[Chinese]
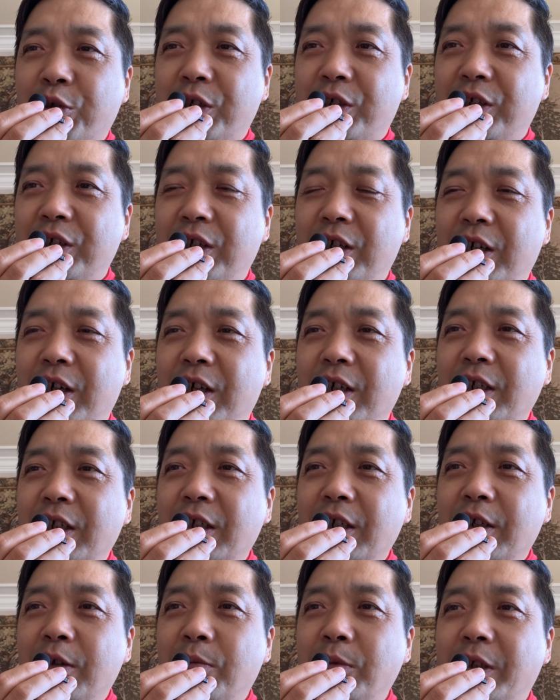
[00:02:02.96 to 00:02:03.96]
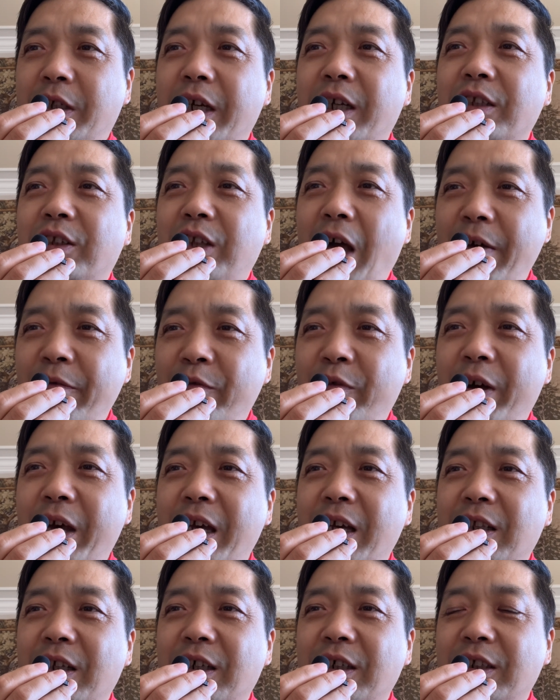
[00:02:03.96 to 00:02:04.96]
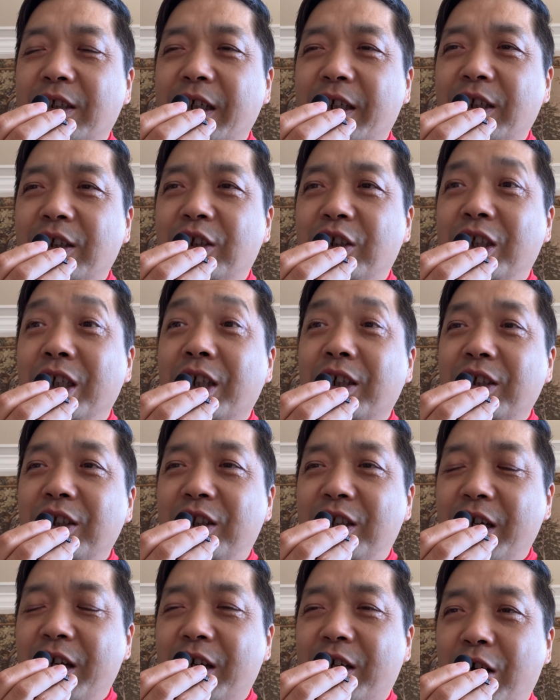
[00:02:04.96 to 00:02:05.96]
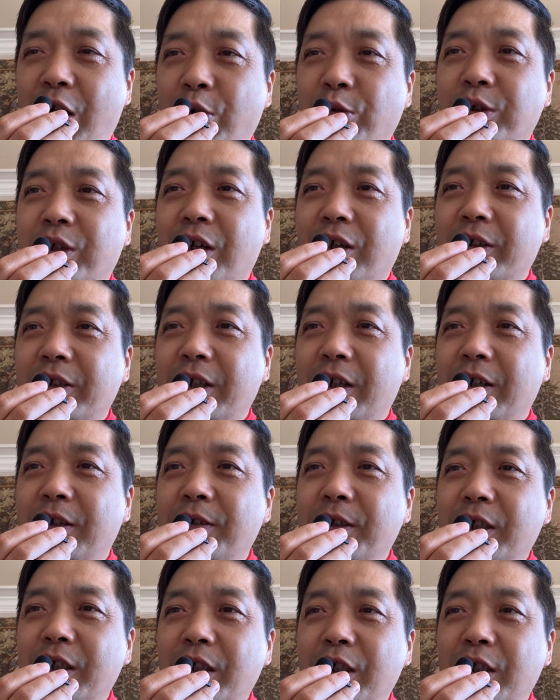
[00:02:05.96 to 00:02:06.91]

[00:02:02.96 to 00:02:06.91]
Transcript: 是这个单位的这个警界高层的